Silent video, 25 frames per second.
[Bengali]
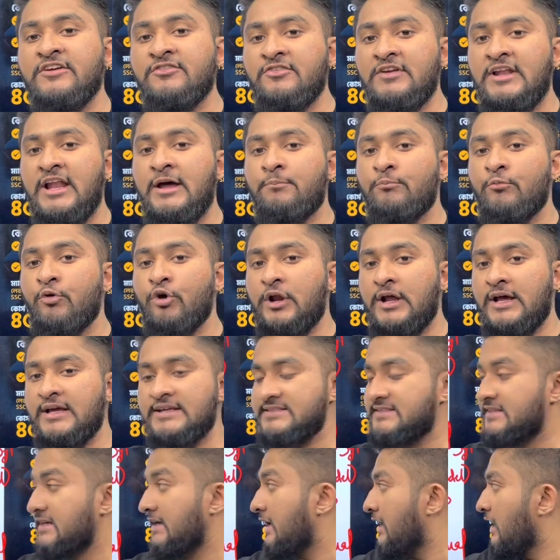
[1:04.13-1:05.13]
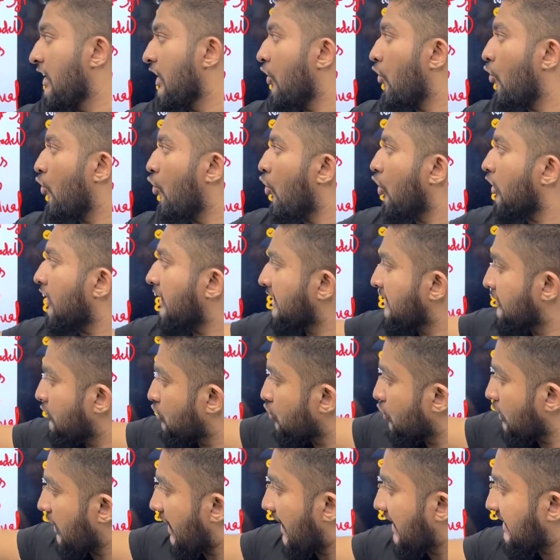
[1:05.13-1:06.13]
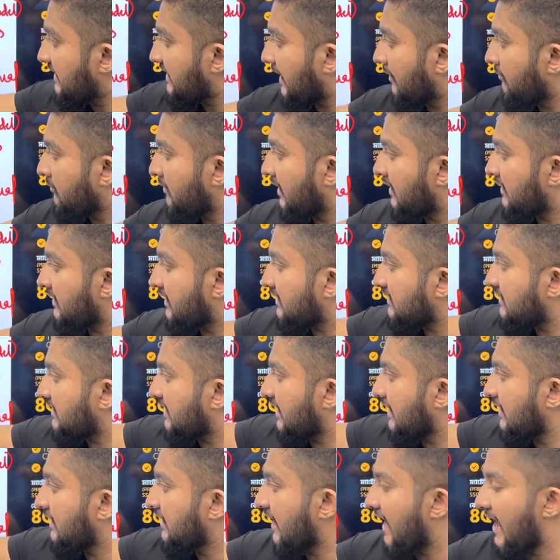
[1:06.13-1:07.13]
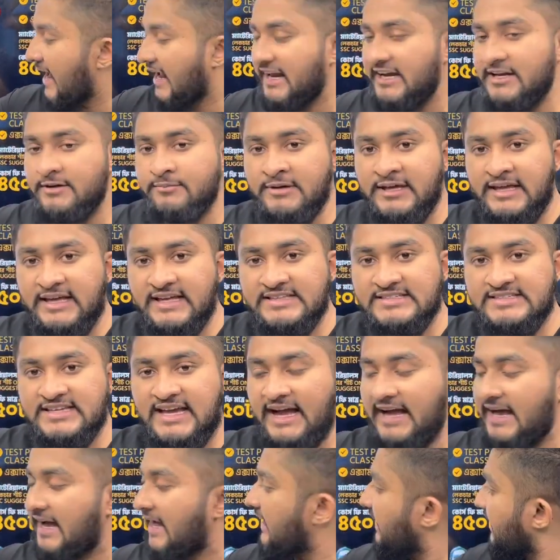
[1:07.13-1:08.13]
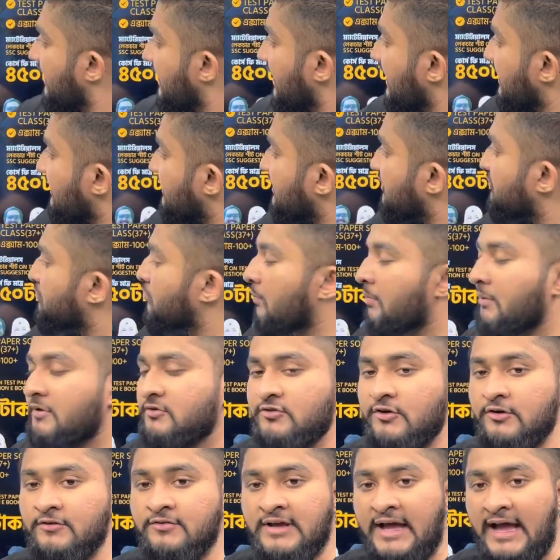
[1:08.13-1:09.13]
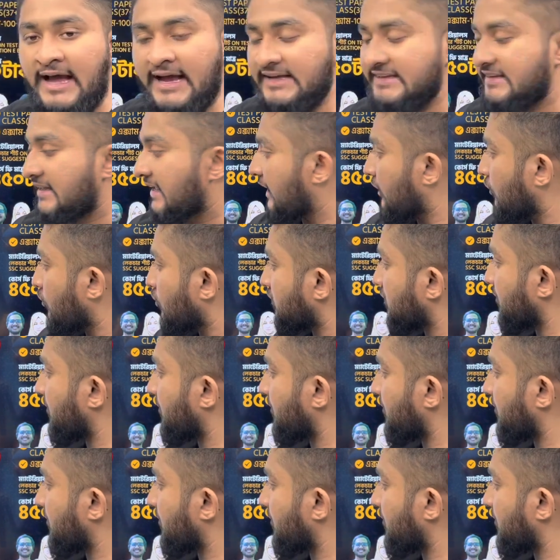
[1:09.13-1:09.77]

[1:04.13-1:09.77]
ফিল আপ করা আছে ও কিন্তু এই টাইমলাইনটাতে একাডেমিকের জায়গায় টেস্ট পেপার সলভিং আগে থেকে করতে